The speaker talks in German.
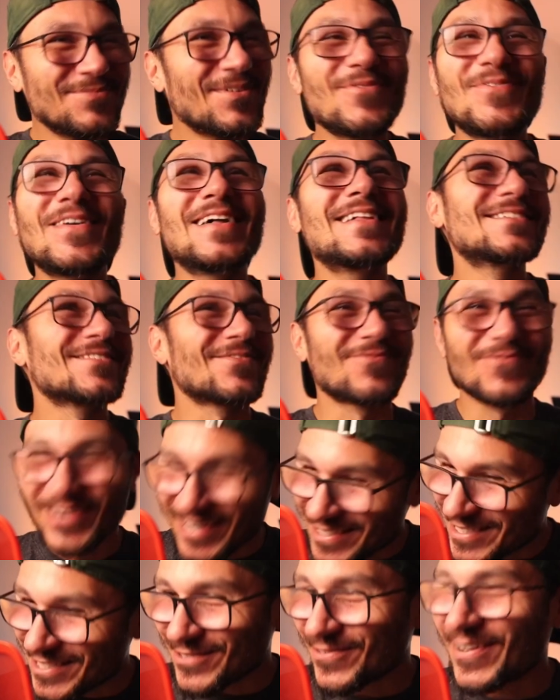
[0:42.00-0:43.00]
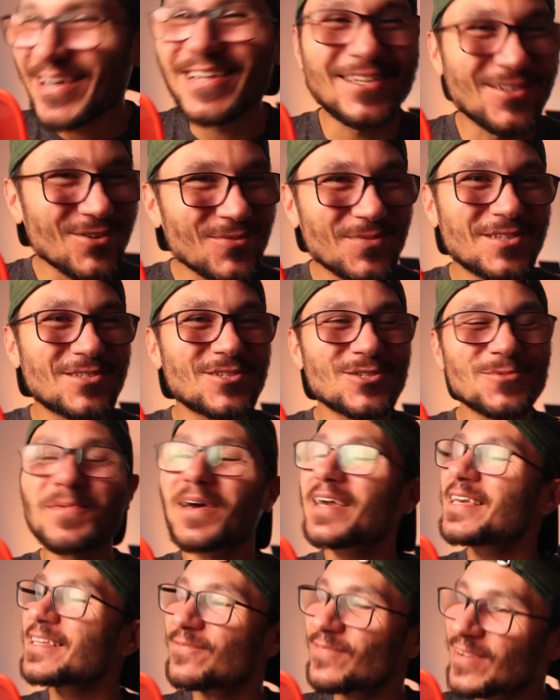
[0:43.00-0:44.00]
Mir fällt es schon fast schwer darüber zu
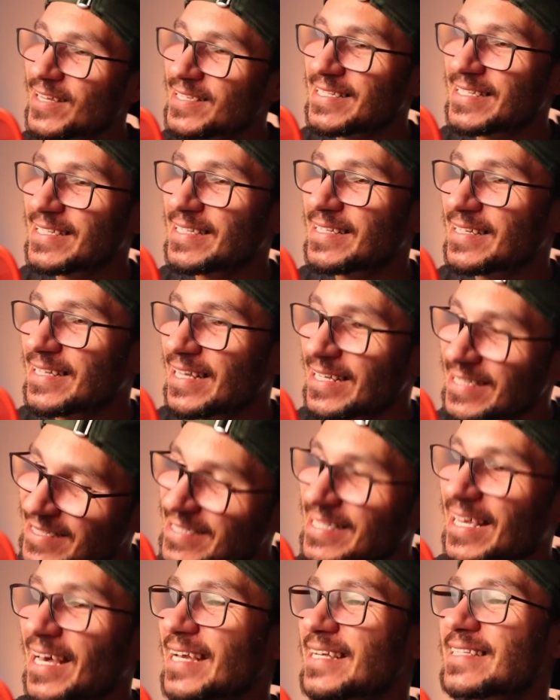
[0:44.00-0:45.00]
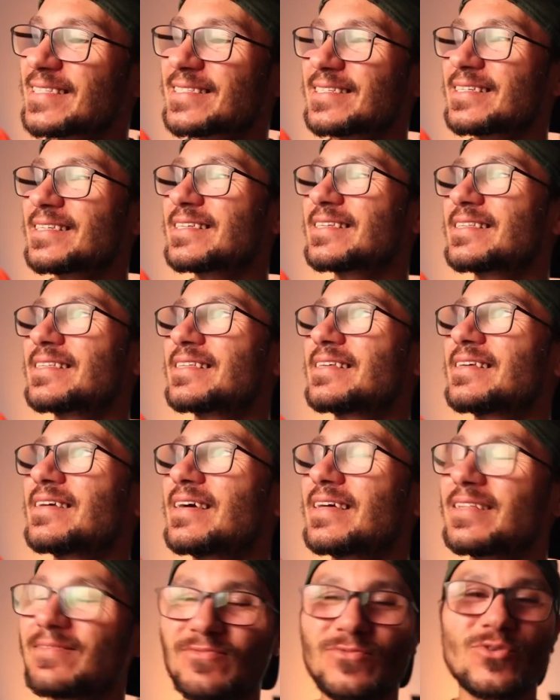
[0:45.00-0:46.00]
sprechen, weil sich, es zeigt sich,
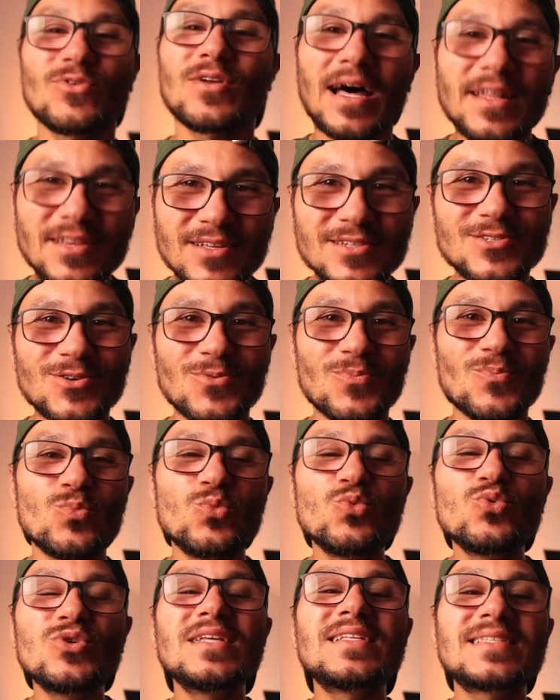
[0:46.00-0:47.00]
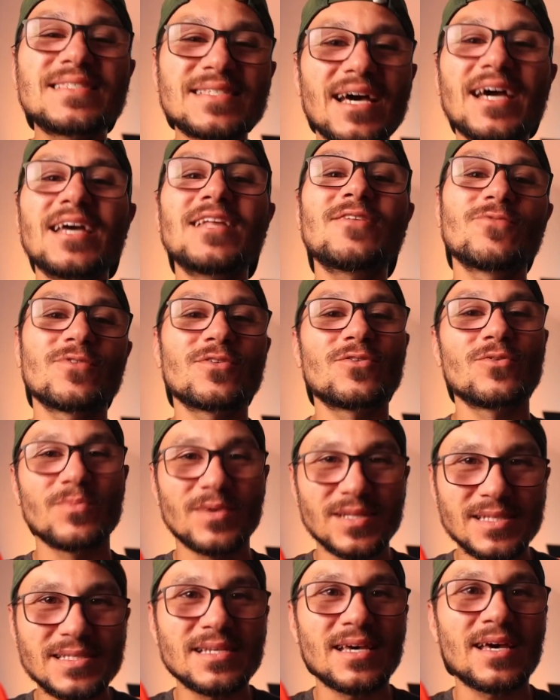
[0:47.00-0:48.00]
oder andersrum, nur die Zeit wird
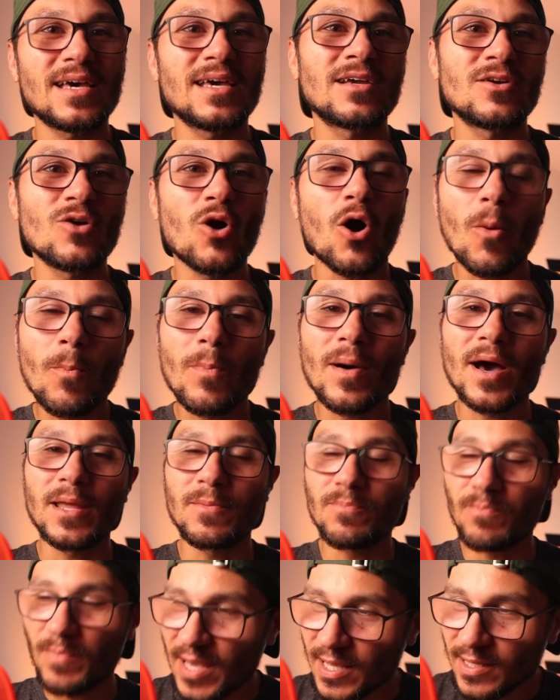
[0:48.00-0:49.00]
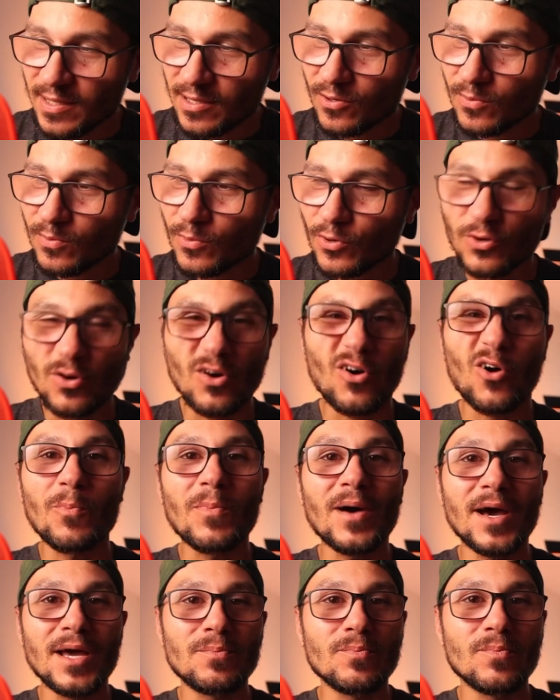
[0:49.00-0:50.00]
immer zeigen, ob ein Medium oder
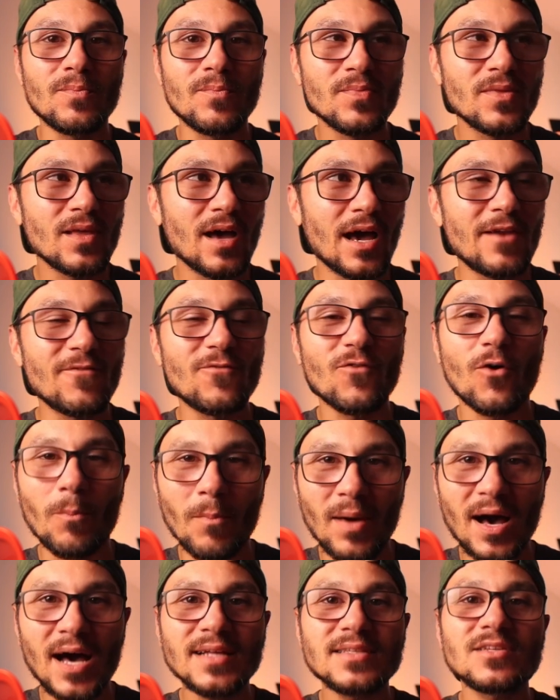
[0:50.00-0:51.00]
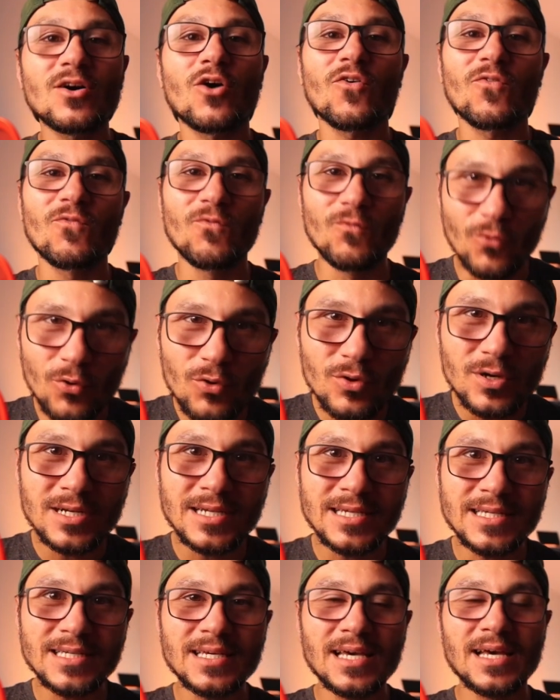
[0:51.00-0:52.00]
ob ein, ein Format auch
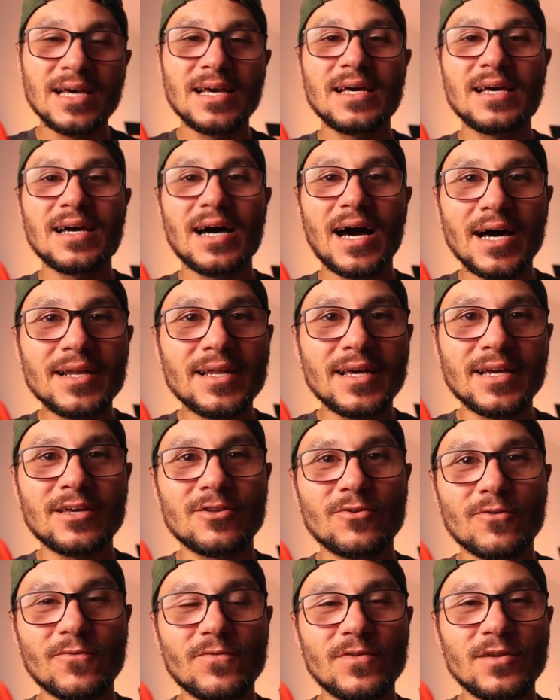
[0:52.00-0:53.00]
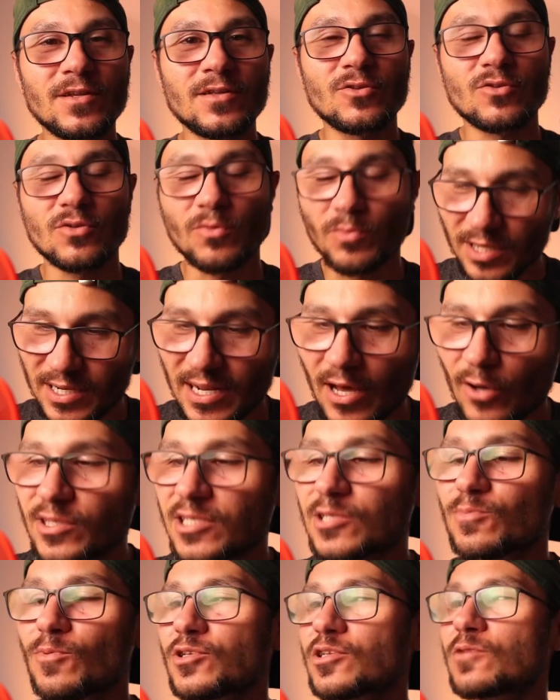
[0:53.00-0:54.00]
wirklich Anerkennung findet. Und um genau
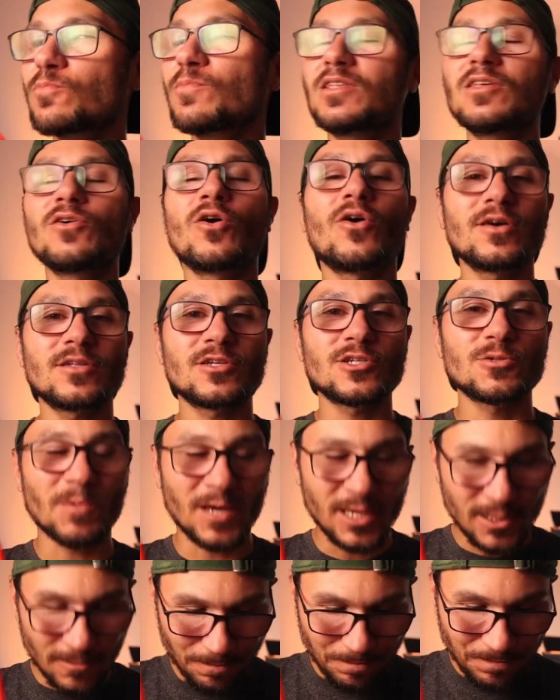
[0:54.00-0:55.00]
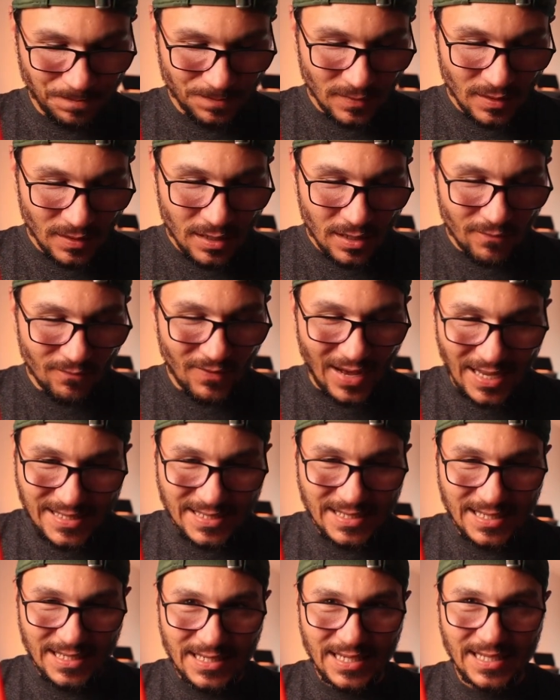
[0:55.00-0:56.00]
das möchte ich mit dir heute sprechen.
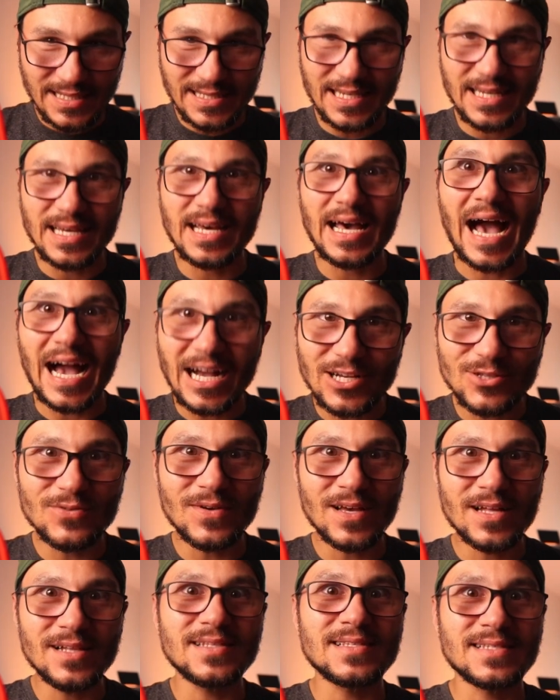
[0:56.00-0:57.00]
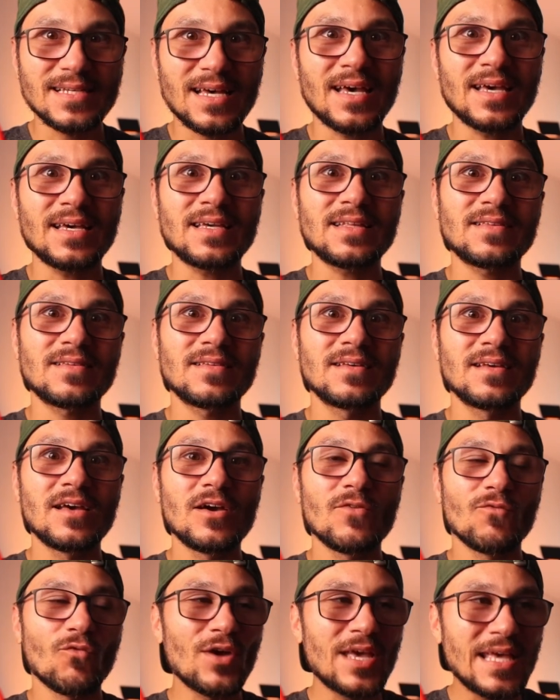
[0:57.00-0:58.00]
Was sich jetzt aktuell zeigt,
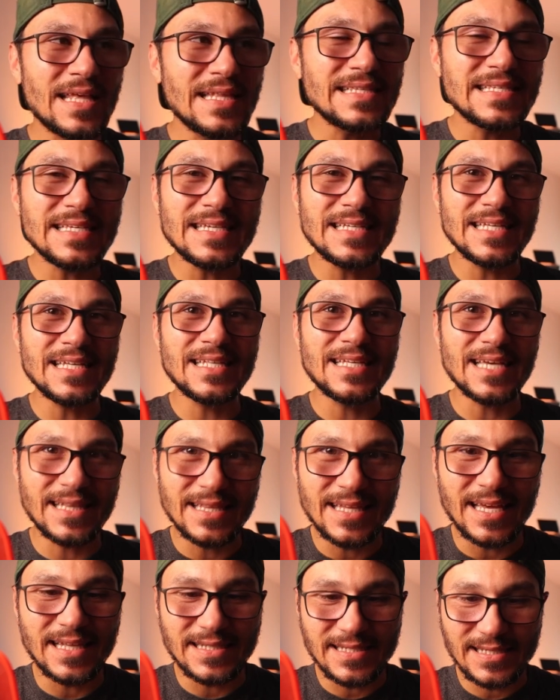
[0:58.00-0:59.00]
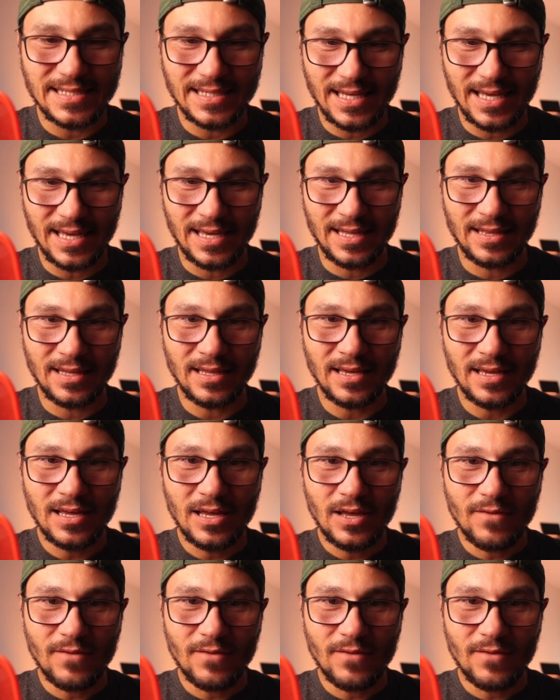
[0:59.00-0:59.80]
wohin sich die Tendenzen gehen.